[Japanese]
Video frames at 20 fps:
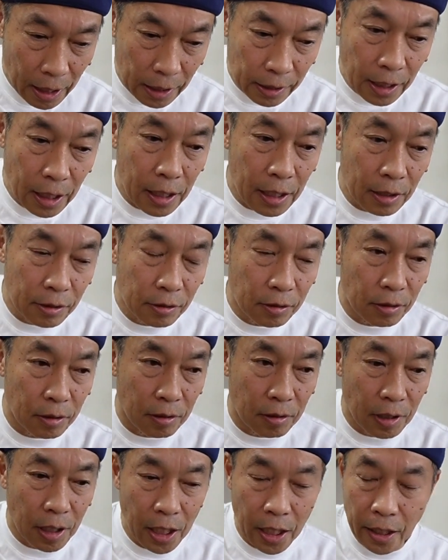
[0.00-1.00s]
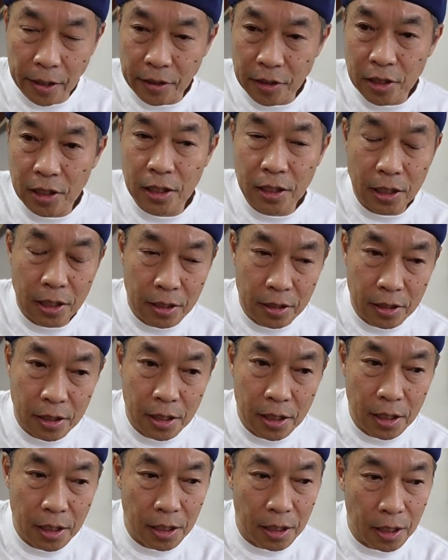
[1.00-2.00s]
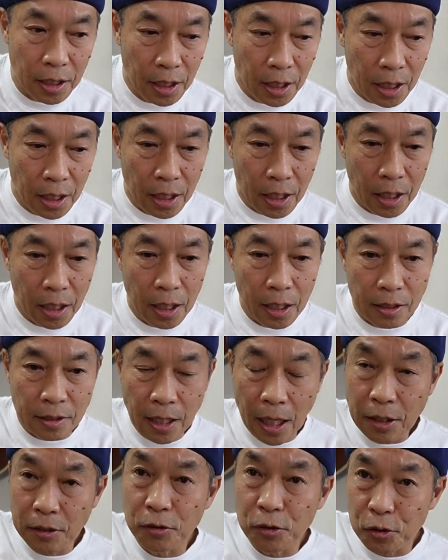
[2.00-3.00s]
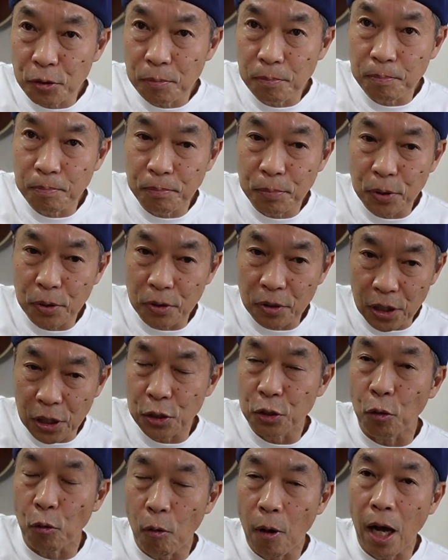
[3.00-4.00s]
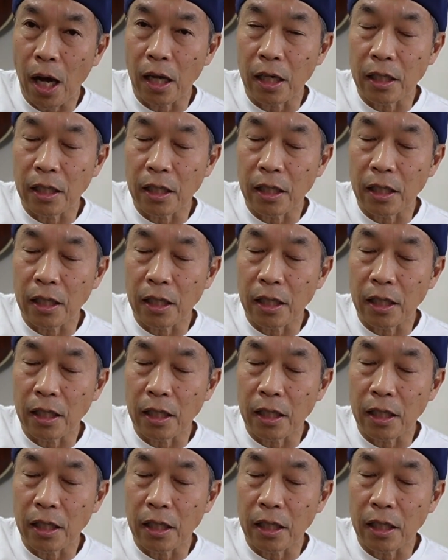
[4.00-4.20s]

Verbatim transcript: 必ず1日30分以上は